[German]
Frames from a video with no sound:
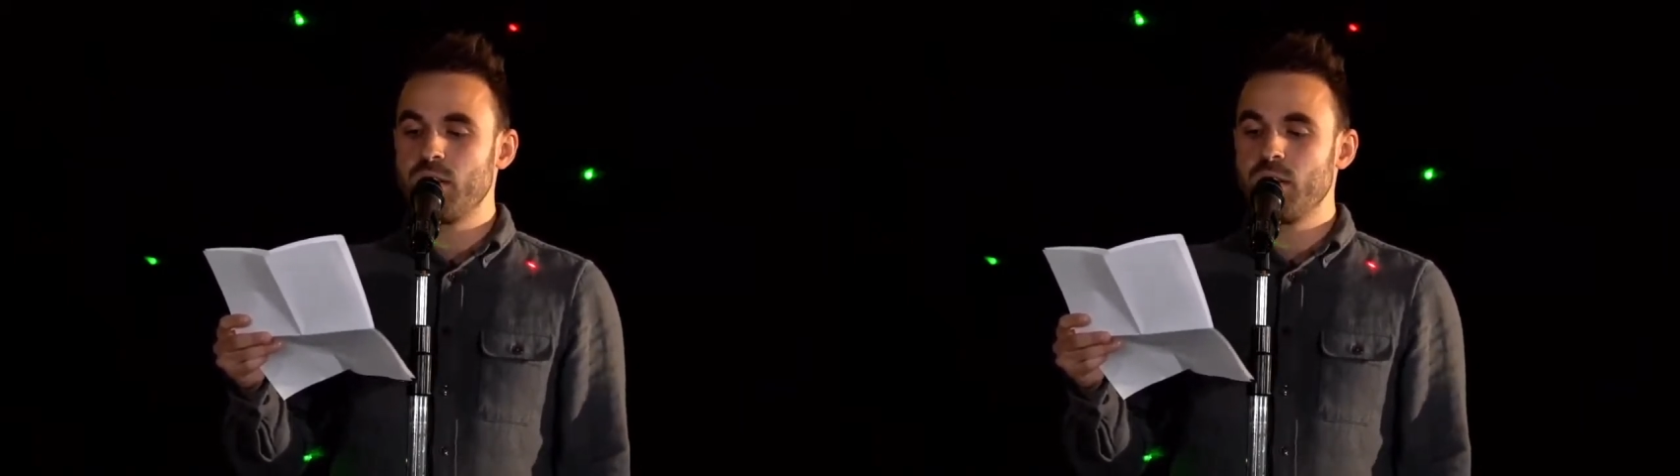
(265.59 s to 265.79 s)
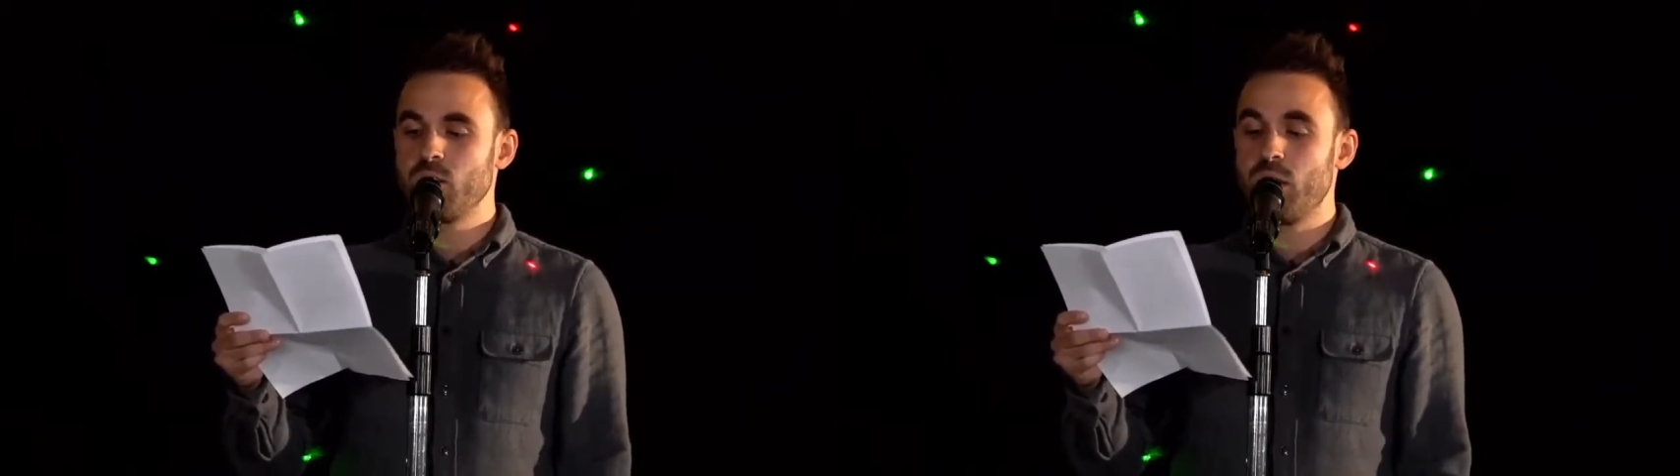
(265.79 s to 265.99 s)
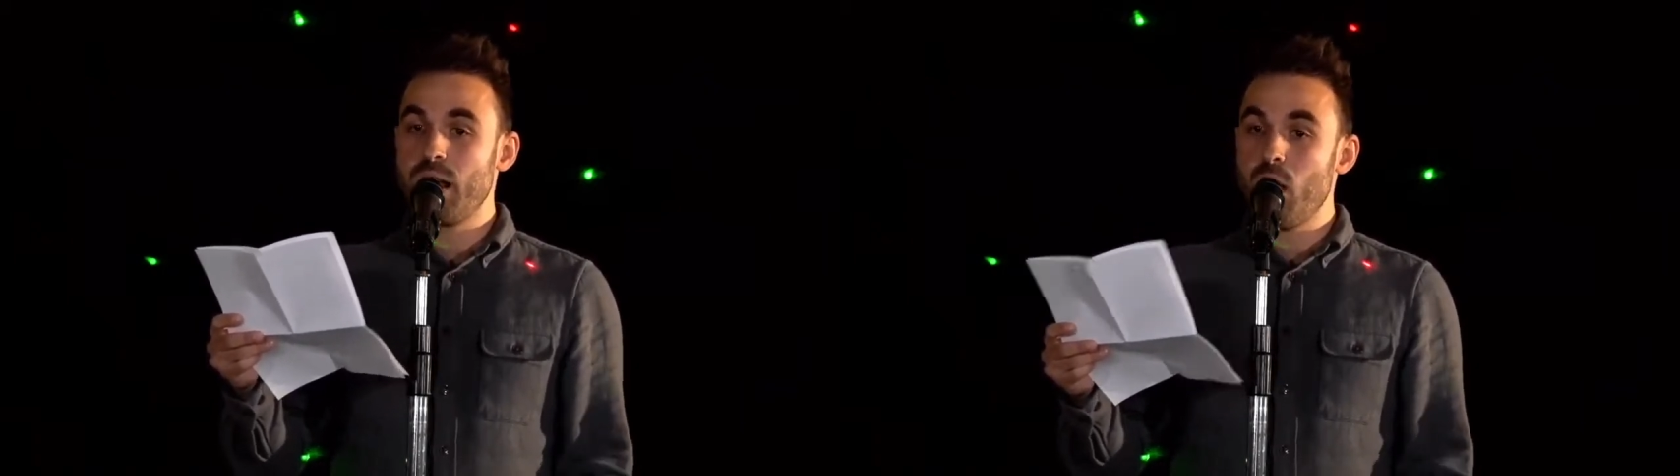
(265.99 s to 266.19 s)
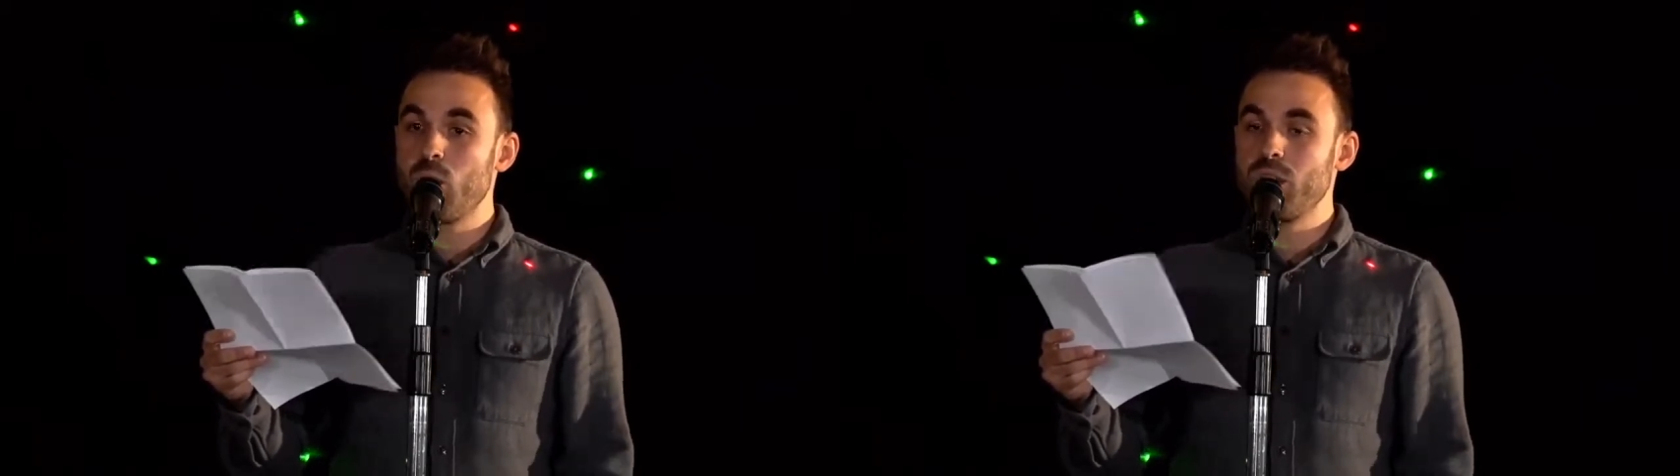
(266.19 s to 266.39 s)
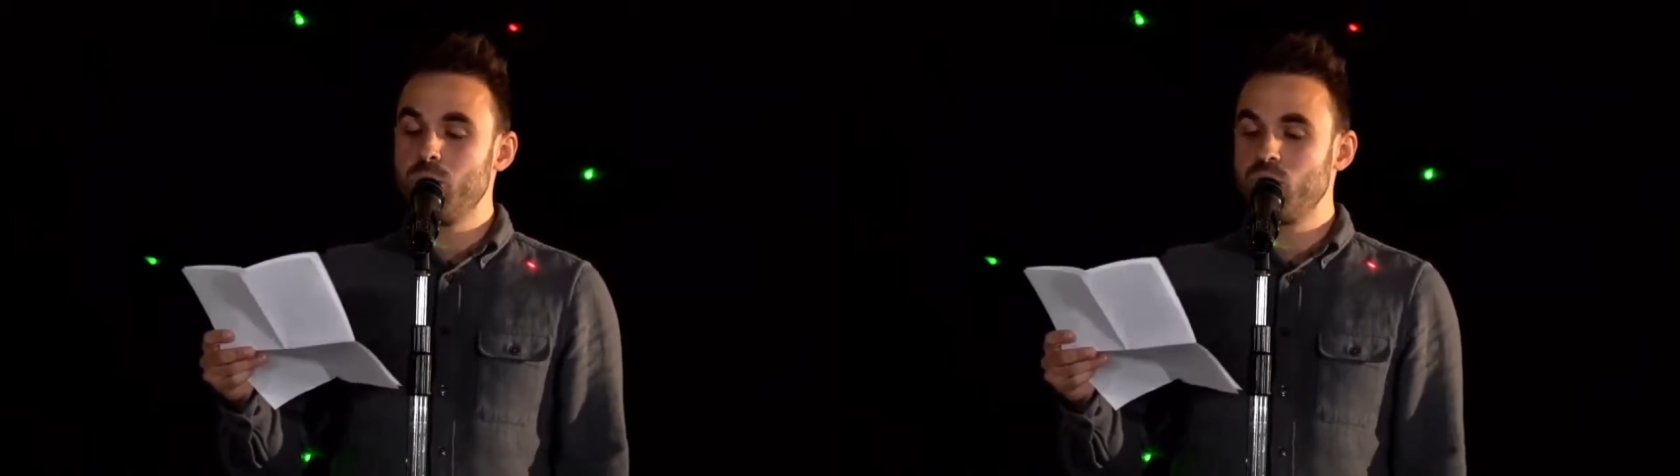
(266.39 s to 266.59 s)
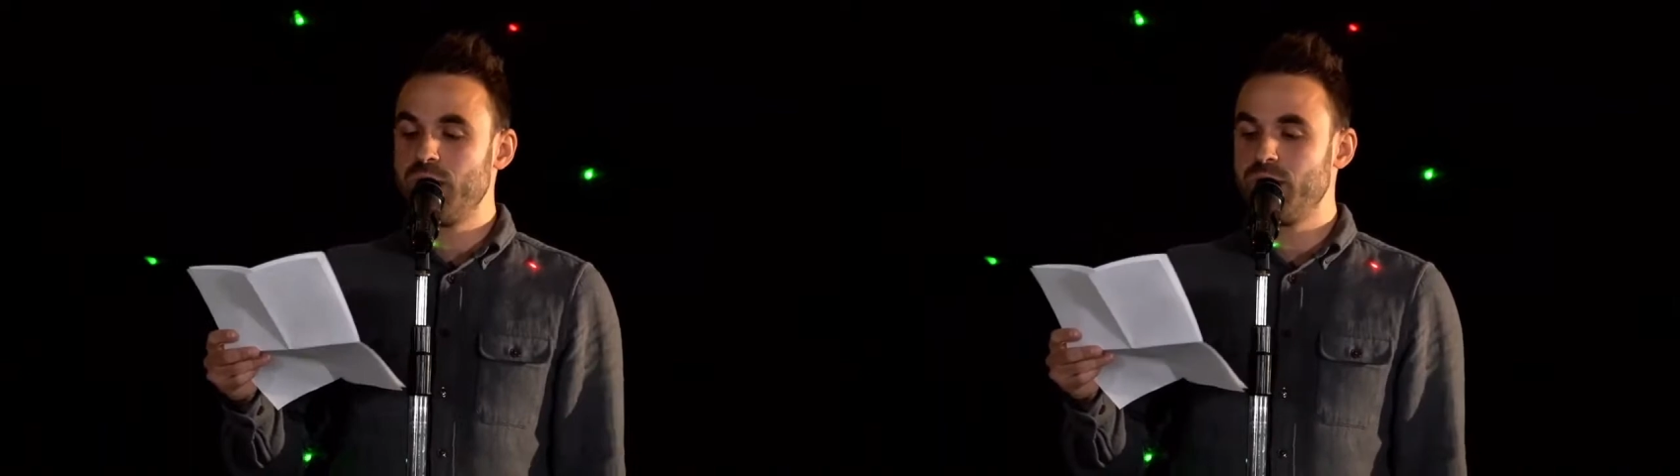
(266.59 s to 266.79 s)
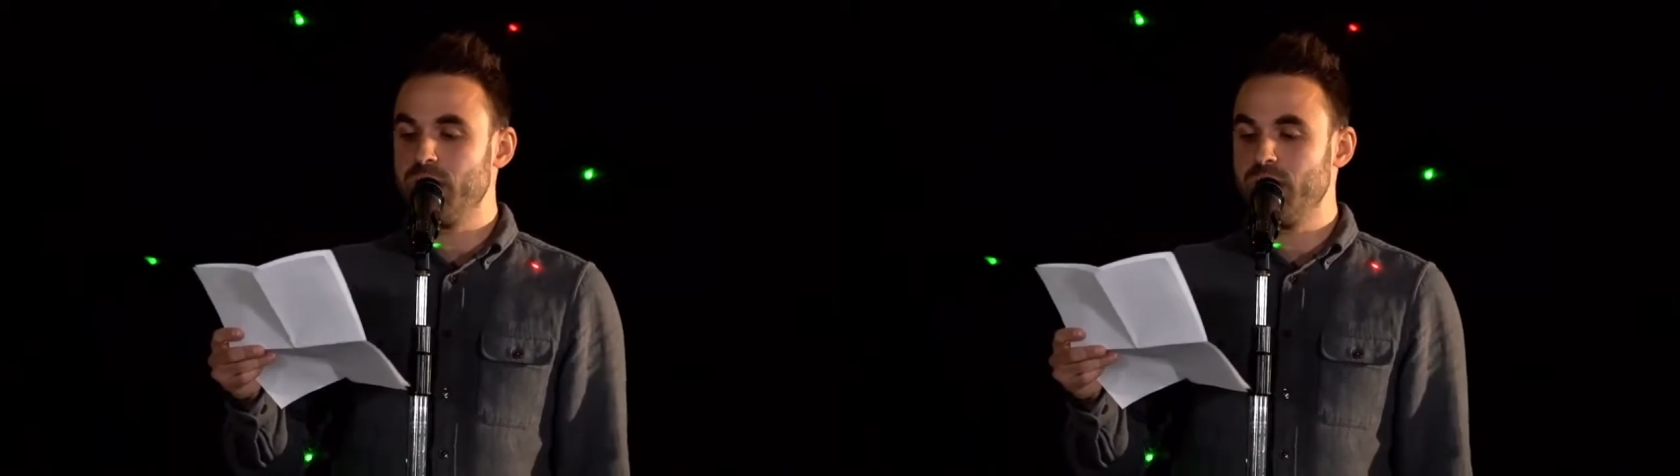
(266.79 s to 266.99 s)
sondern auch die Beschäftigten.